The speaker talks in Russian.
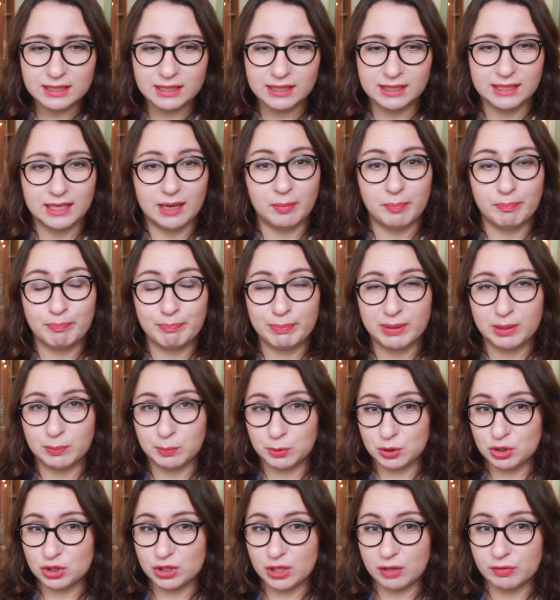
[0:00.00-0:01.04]
И я
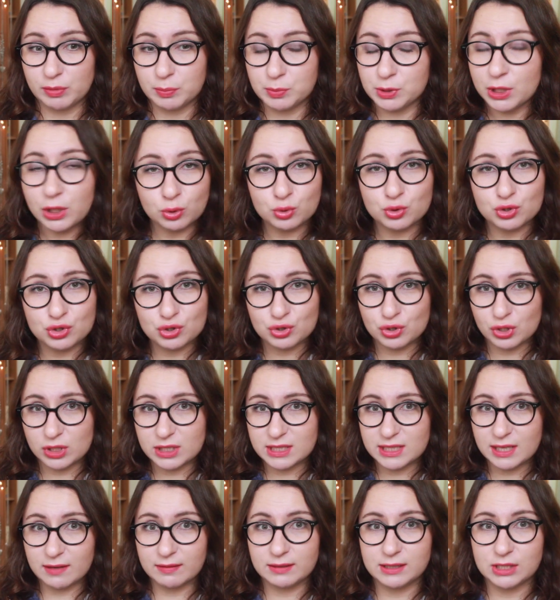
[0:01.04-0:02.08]
предпочитаю вообще лучше ничего не
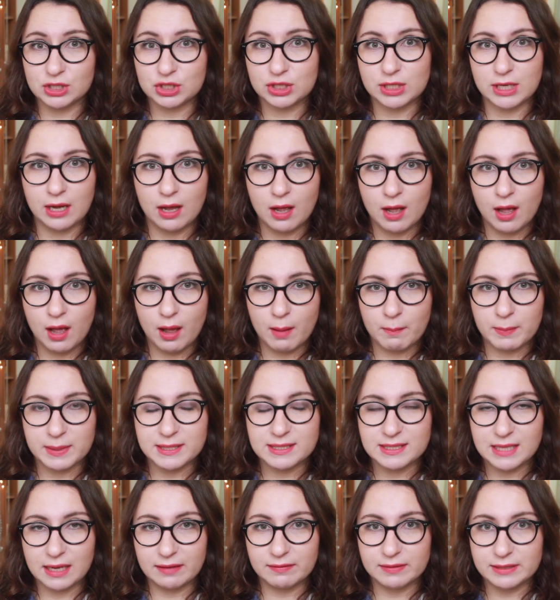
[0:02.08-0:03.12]
ставить, нежели
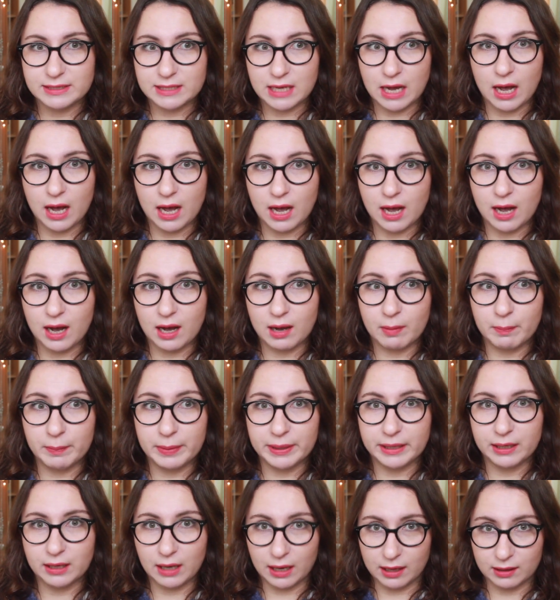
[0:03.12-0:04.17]
поставить ах
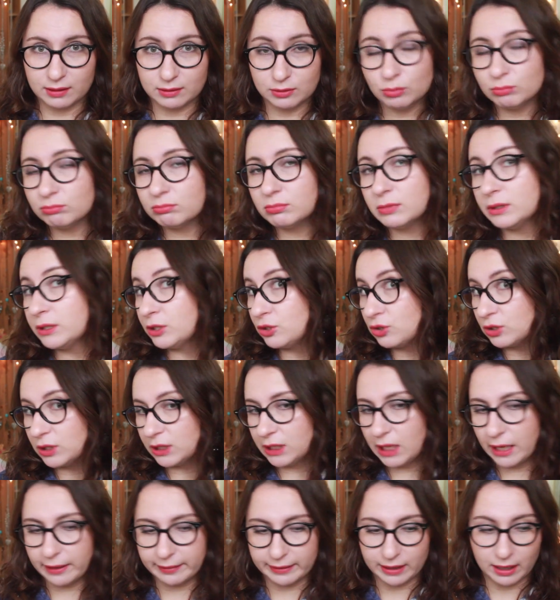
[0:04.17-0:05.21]
бы как. Ну, лично
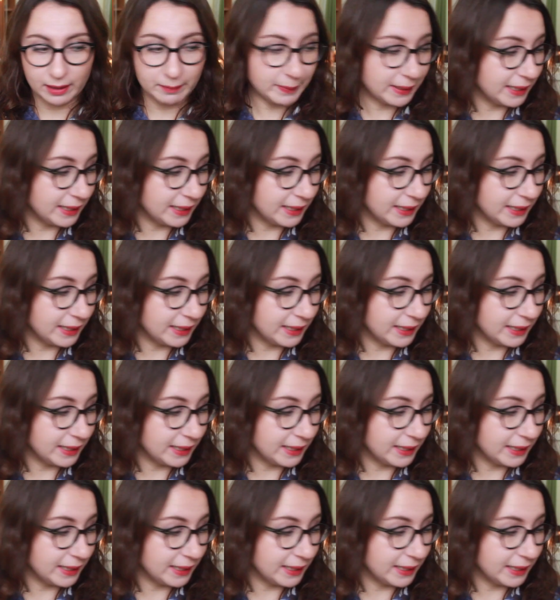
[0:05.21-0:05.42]
я так.